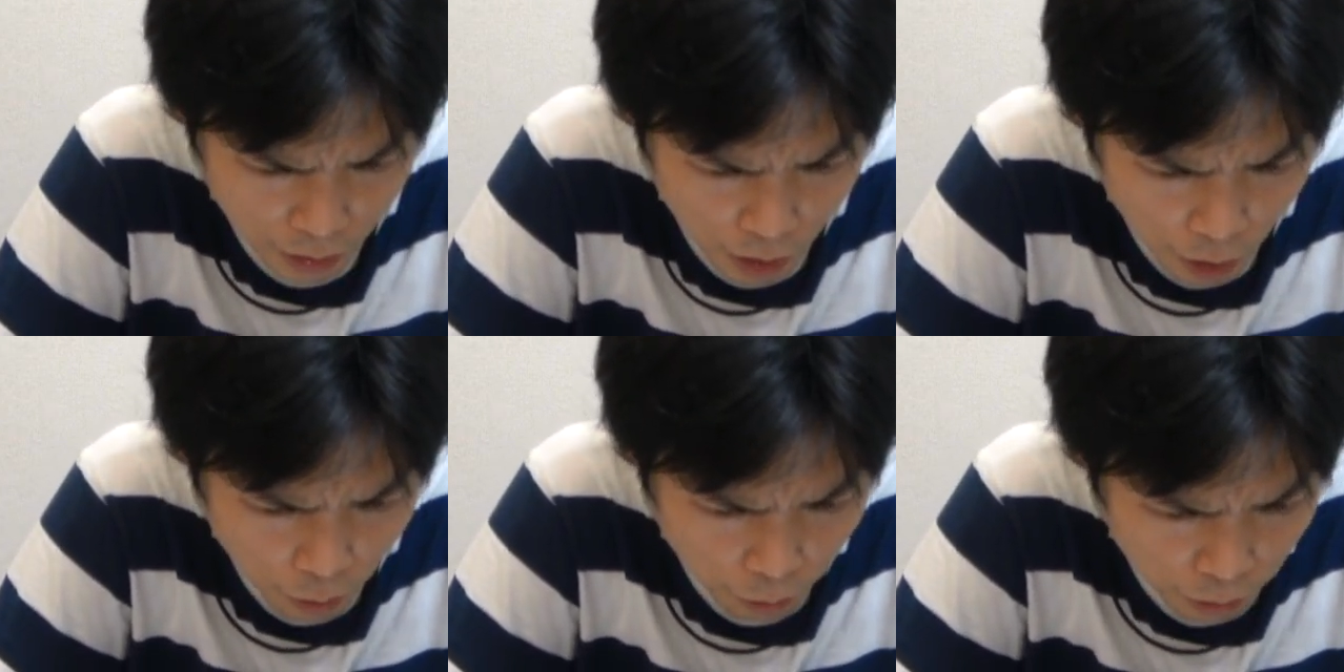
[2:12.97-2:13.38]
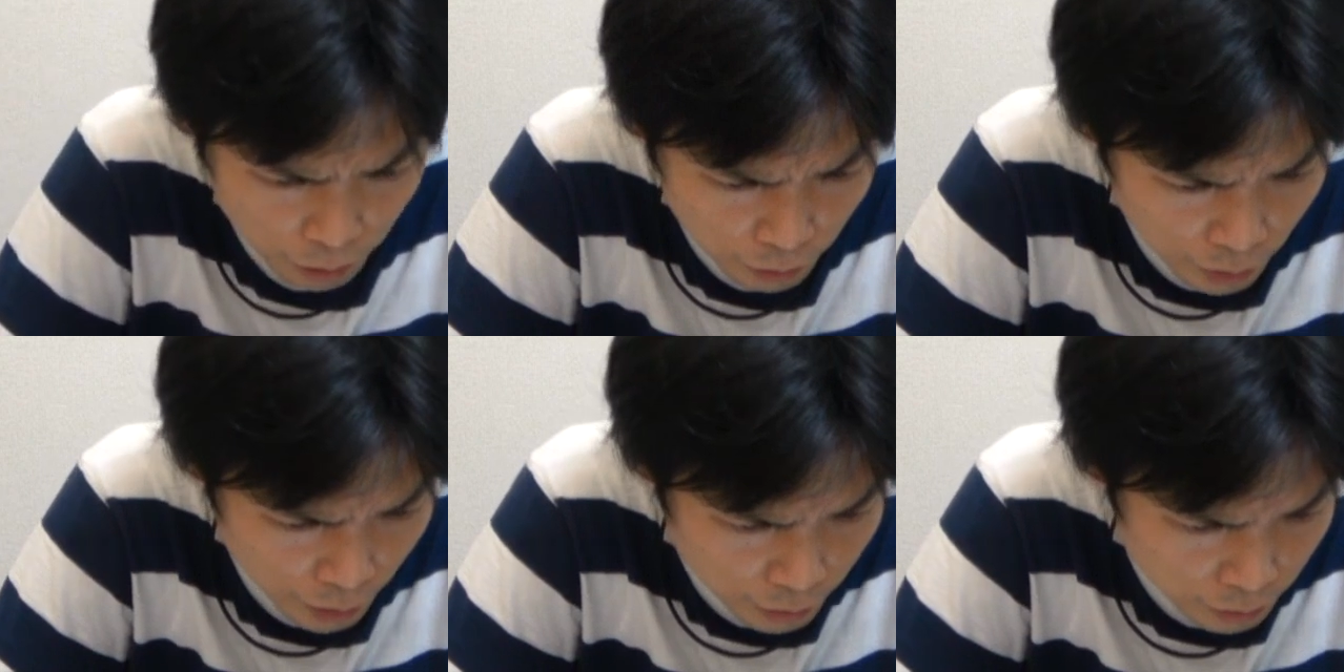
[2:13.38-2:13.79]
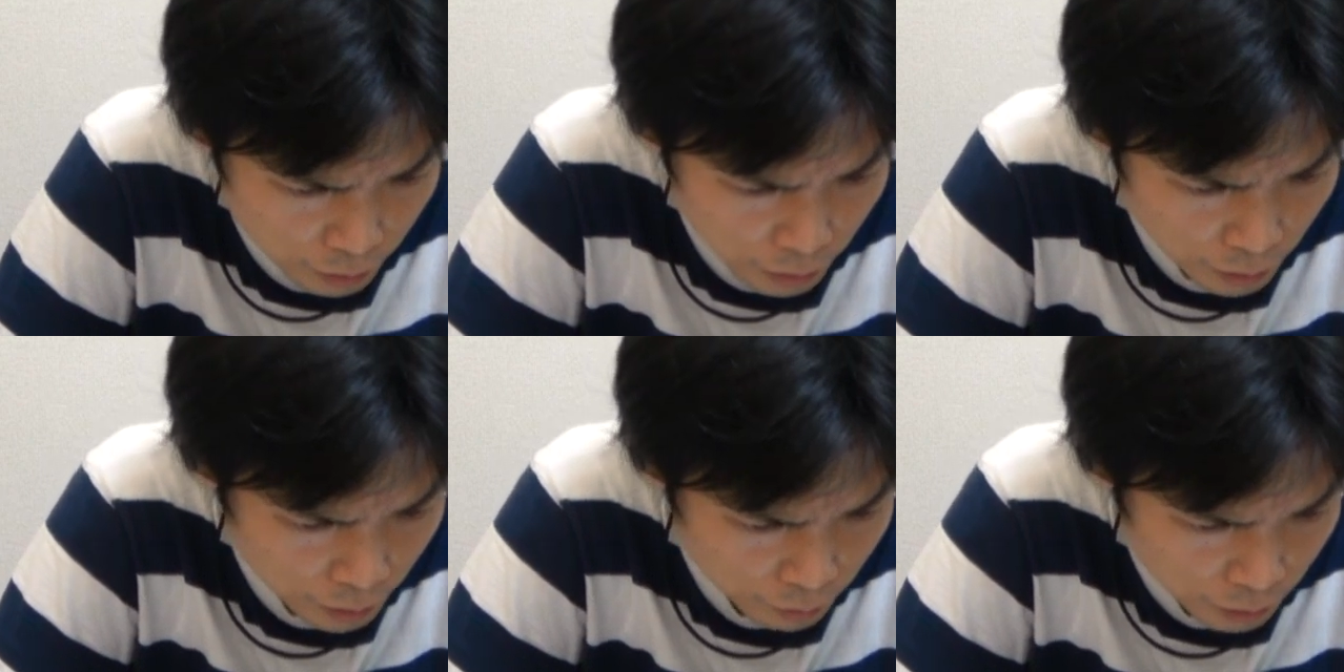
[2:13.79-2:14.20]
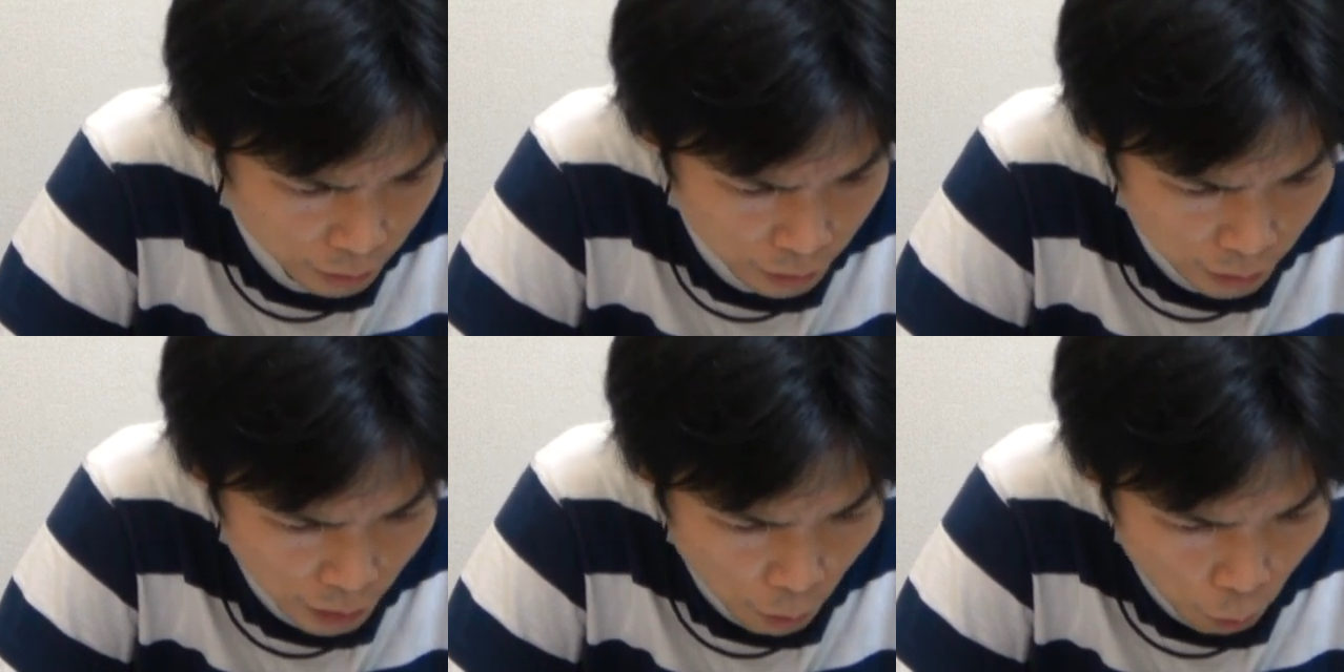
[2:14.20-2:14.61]
Now we'd like to deliver
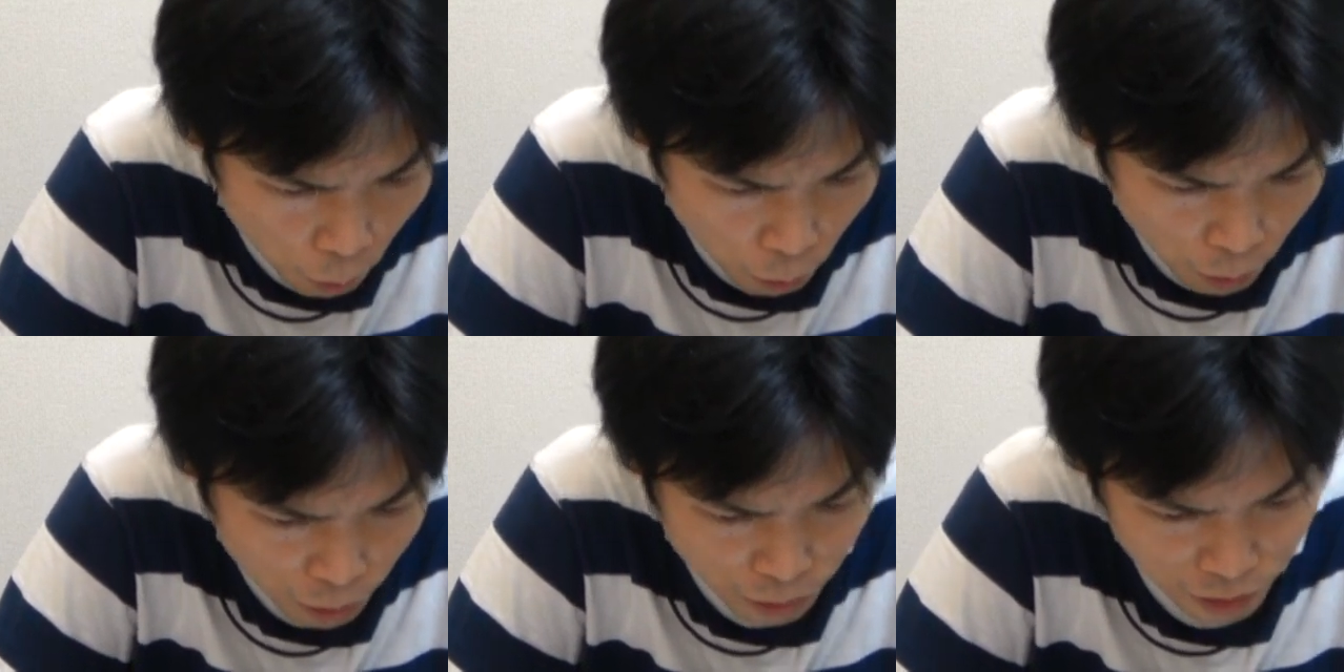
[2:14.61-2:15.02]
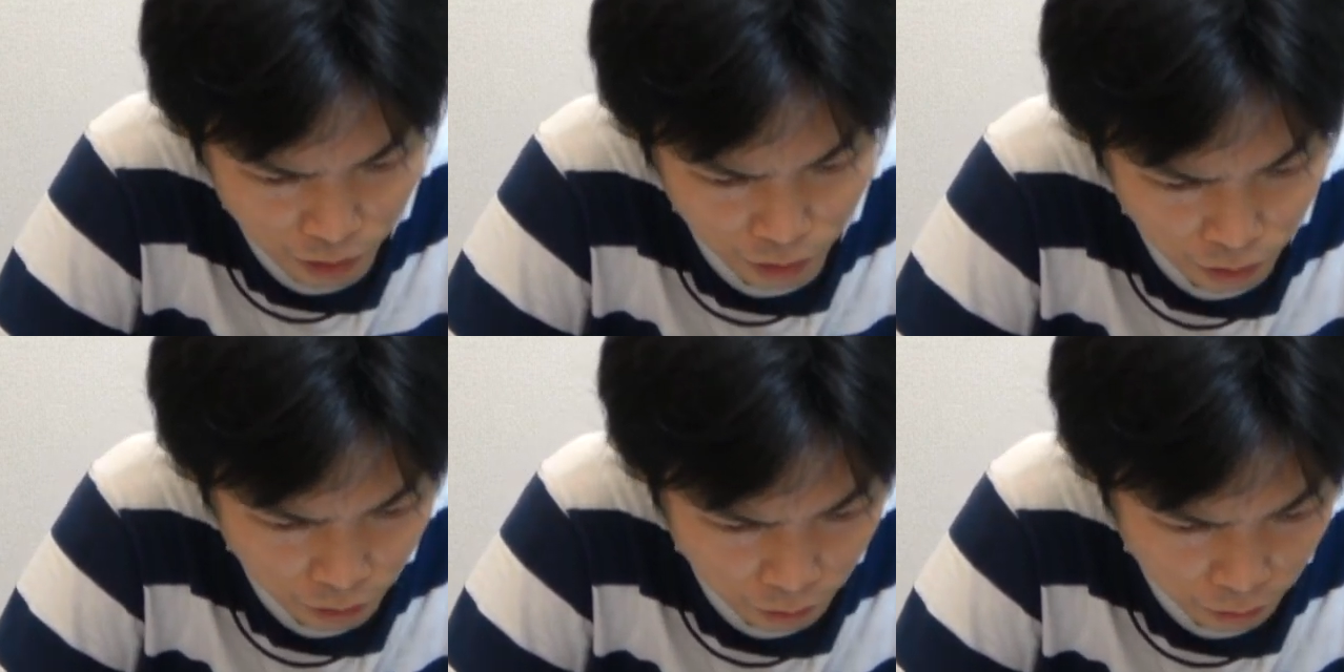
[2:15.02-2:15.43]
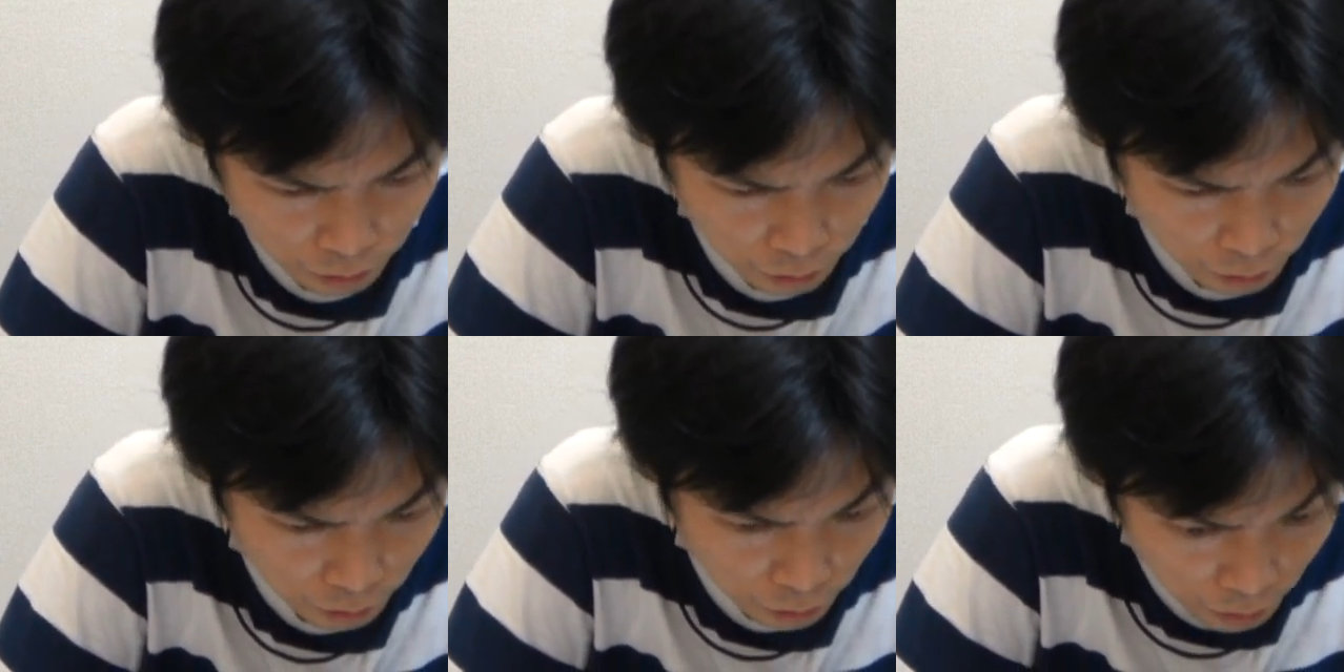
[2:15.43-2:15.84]
the awards. と